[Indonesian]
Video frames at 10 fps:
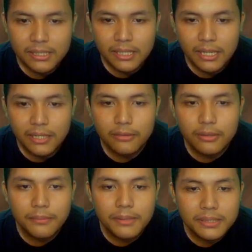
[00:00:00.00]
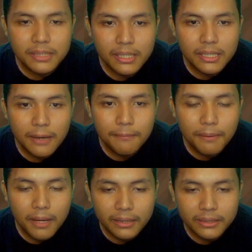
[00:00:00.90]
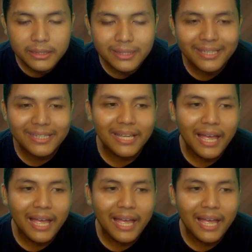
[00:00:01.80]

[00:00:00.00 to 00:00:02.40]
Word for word: Kalian juga bisa dapatin